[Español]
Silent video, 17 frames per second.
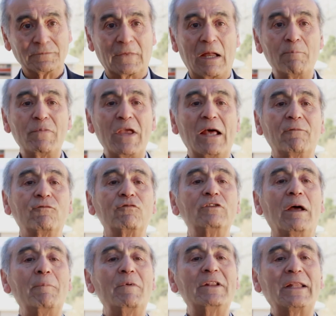Cambiar
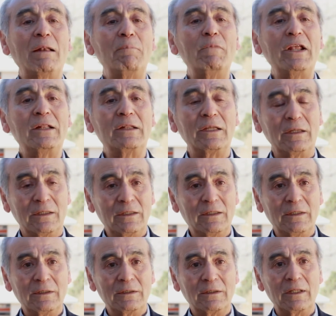fundamentalmente
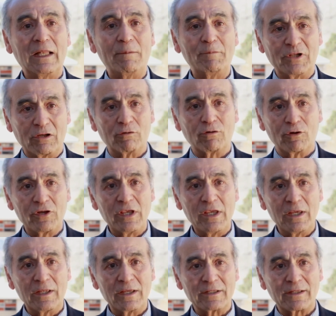la
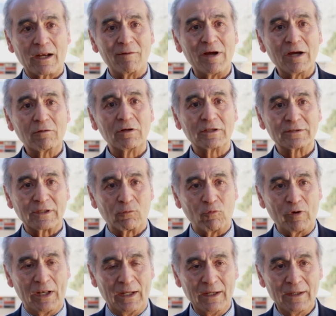metodología de trabajo en las
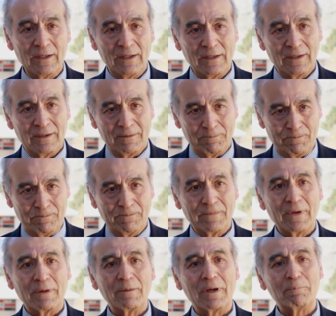escuelas
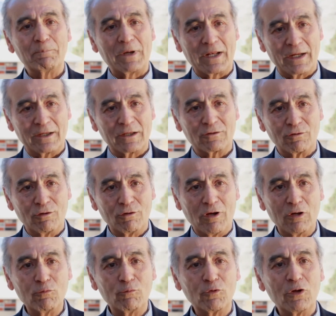para que todos
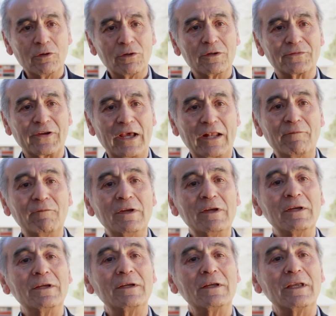los alumnos sean
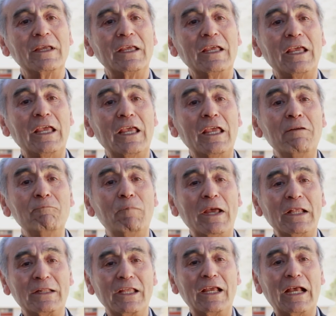
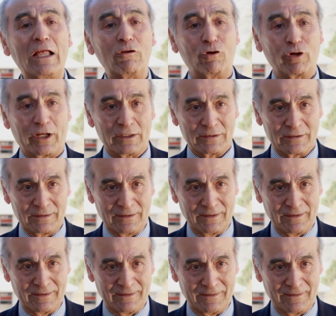investigadores.